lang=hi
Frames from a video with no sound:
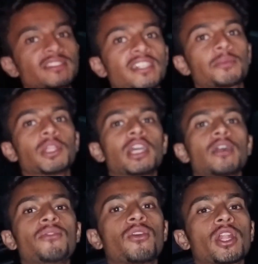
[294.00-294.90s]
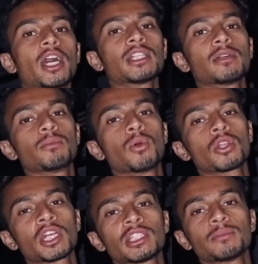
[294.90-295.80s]
आज शर्मिले का फ़ोन आया था
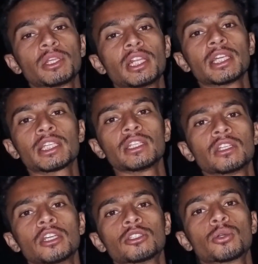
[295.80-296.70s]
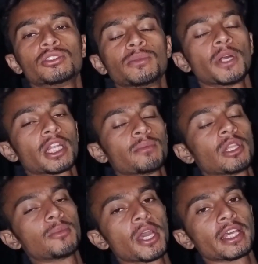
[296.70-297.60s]
बोल रहा था मिलने की तो इसी बहाने
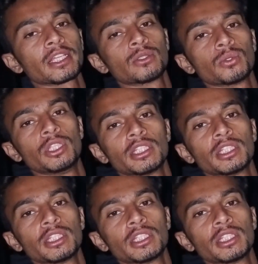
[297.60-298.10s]
मिल भी आएंगे दूध